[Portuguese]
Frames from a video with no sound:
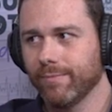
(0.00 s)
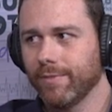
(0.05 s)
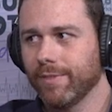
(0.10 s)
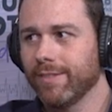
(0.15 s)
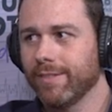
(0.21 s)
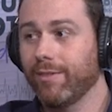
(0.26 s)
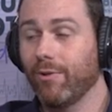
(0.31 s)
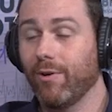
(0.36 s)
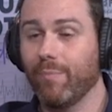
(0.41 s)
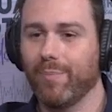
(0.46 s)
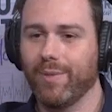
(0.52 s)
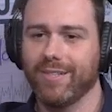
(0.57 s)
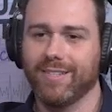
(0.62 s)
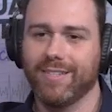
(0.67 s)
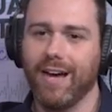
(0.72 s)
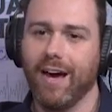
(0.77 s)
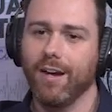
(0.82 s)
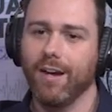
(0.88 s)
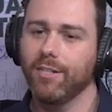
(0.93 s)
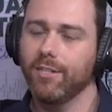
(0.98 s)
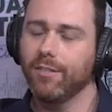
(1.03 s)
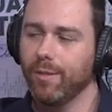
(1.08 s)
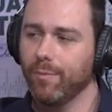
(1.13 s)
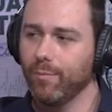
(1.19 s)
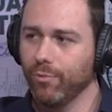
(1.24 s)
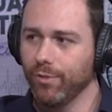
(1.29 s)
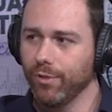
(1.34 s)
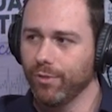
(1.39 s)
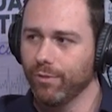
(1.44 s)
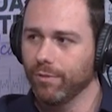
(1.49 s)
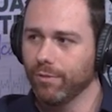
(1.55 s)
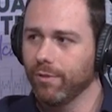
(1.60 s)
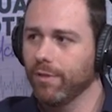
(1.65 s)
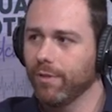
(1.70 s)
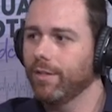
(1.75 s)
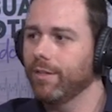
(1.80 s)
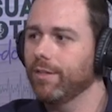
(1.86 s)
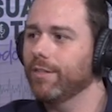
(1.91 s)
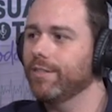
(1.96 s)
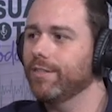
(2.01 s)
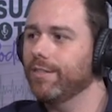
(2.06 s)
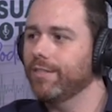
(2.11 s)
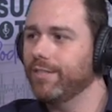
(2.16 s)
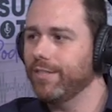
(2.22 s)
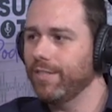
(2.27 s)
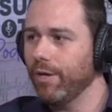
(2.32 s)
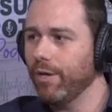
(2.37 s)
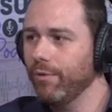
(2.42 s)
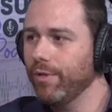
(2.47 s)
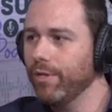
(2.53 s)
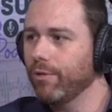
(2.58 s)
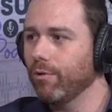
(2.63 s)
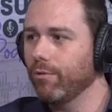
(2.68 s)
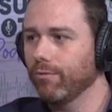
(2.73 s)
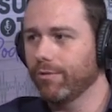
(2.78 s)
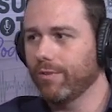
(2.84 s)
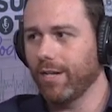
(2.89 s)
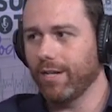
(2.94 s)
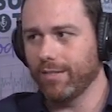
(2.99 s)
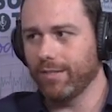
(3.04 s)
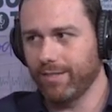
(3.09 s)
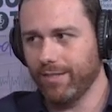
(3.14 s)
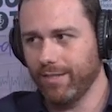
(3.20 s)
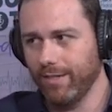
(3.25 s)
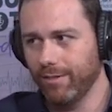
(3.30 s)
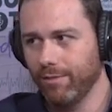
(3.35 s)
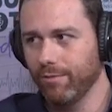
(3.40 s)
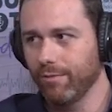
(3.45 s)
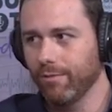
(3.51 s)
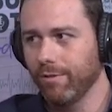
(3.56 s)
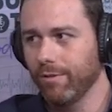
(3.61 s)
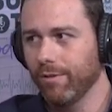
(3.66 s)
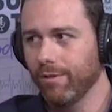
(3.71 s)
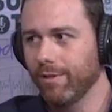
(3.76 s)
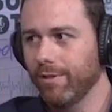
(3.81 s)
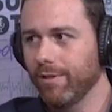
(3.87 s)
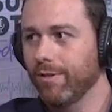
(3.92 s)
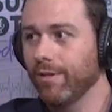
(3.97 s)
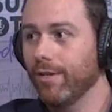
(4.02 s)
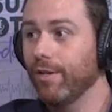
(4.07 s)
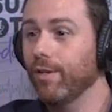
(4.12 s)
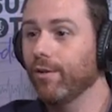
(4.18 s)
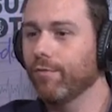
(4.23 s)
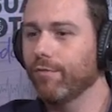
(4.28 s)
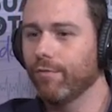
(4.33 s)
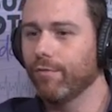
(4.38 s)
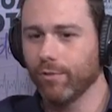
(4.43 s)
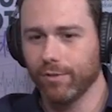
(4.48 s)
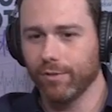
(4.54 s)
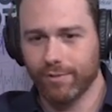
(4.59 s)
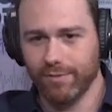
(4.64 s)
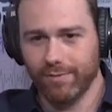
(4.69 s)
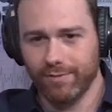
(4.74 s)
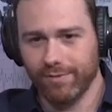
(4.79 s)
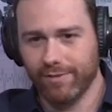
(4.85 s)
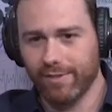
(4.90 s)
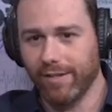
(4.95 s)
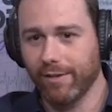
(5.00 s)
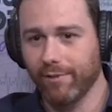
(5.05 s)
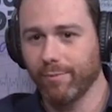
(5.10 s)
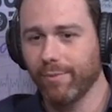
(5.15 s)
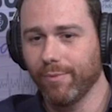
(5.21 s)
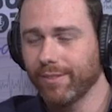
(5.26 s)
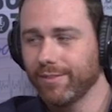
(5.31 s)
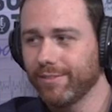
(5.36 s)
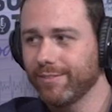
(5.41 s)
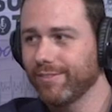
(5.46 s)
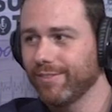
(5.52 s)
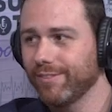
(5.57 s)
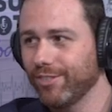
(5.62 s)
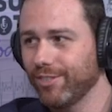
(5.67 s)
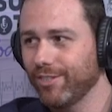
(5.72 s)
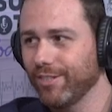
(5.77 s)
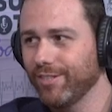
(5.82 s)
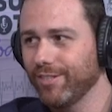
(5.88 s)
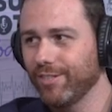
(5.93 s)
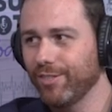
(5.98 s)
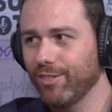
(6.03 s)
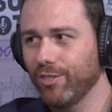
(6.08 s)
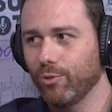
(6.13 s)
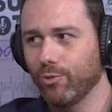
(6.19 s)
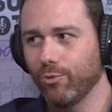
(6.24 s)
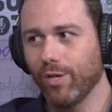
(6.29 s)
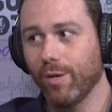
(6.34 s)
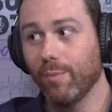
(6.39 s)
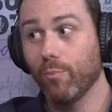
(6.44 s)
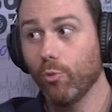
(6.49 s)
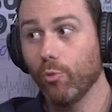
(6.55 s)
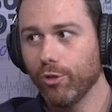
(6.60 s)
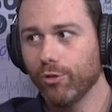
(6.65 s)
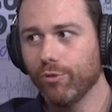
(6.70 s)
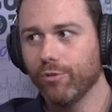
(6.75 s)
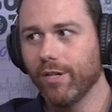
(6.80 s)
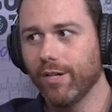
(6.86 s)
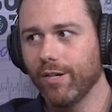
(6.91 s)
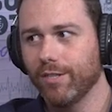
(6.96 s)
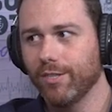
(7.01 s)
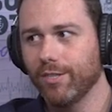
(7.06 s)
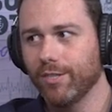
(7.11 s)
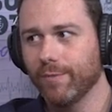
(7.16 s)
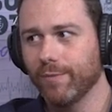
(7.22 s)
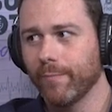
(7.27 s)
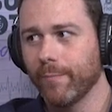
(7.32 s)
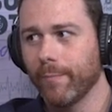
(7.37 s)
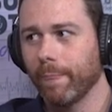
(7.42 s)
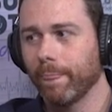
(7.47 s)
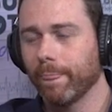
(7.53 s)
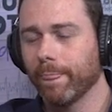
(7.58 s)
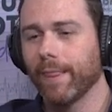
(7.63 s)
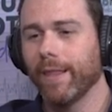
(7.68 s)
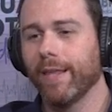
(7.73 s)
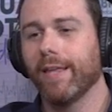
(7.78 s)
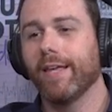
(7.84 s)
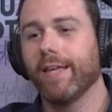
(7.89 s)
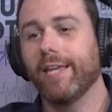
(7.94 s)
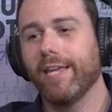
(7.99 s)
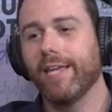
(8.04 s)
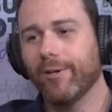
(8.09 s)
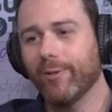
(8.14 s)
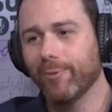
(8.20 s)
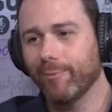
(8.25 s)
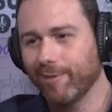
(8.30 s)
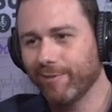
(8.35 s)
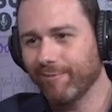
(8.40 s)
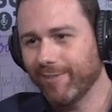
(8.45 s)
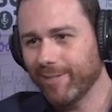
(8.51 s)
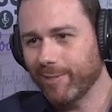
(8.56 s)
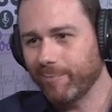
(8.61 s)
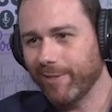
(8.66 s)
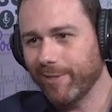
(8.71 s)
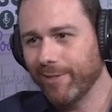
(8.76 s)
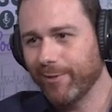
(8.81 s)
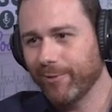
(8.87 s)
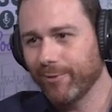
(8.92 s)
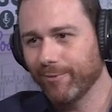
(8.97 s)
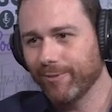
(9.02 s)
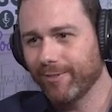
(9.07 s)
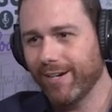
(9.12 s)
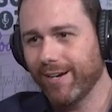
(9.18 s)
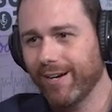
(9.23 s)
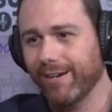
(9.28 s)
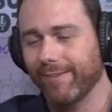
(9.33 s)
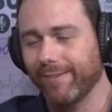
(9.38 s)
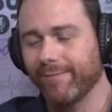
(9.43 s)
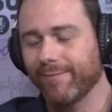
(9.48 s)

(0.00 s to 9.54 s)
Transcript: Então, apesar de ter muito, se eu encontrar cedo, eu vou ter uma chance de cura muito grande. E como que eu faço para encontrar?